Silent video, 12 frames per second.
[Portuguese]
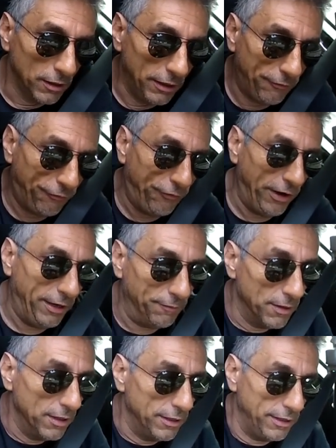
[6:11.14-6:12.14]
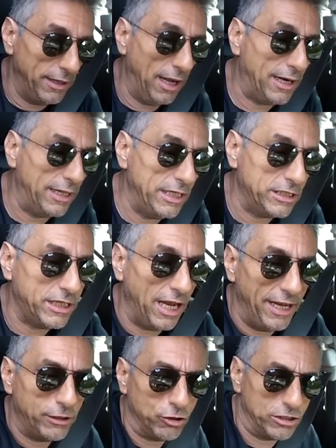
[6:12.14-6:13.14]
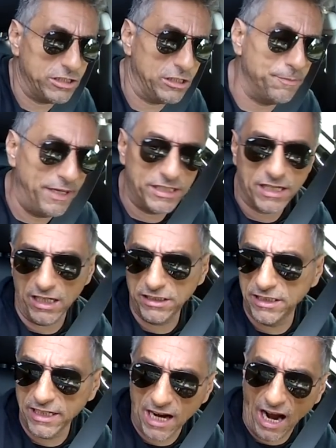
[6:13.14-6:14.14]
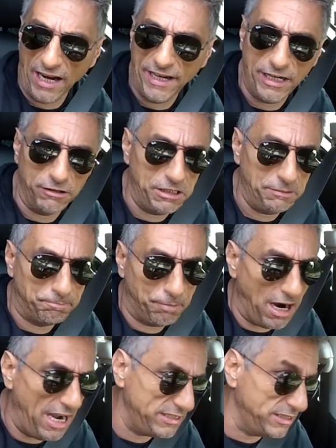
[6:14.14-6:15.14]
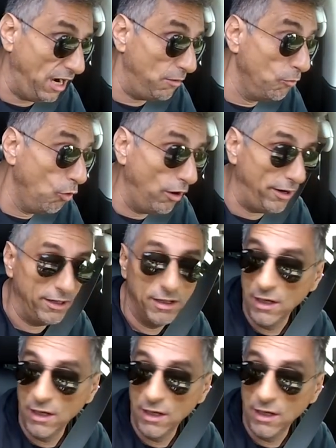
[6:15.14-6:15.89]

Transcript: enfim, e agradecer aí todas as mensagens de carinho, de paz, de amor